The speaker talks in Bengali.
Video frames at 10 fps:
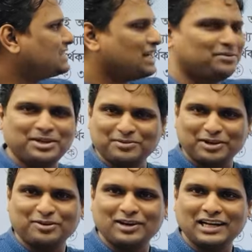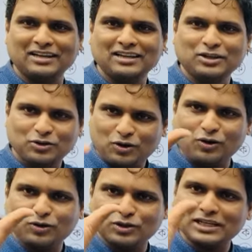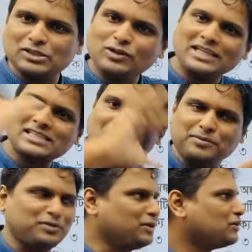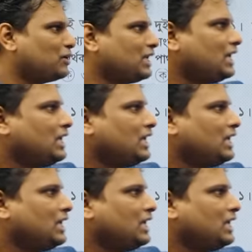স্থান বিনিময় করলে অঙ্কদয় যদি স্থান বিনিময় করে